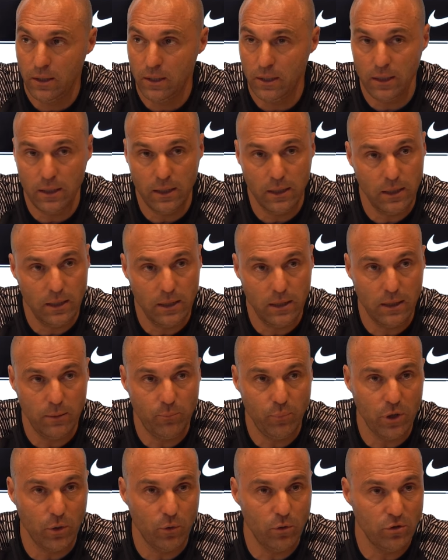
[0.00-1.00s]
et,
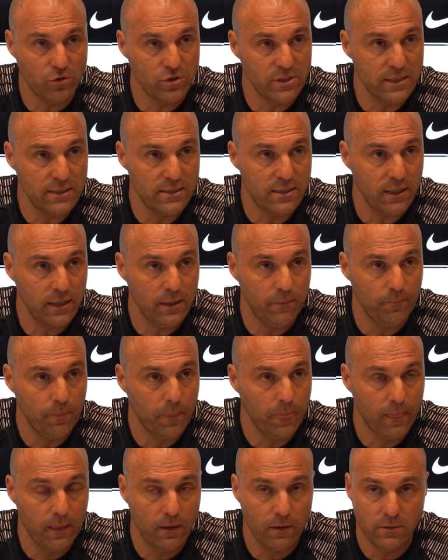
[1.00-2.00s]
puis relancer une série.
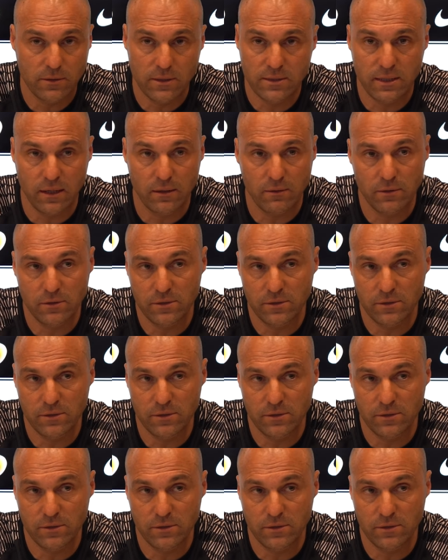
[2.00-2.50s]
C'est ça,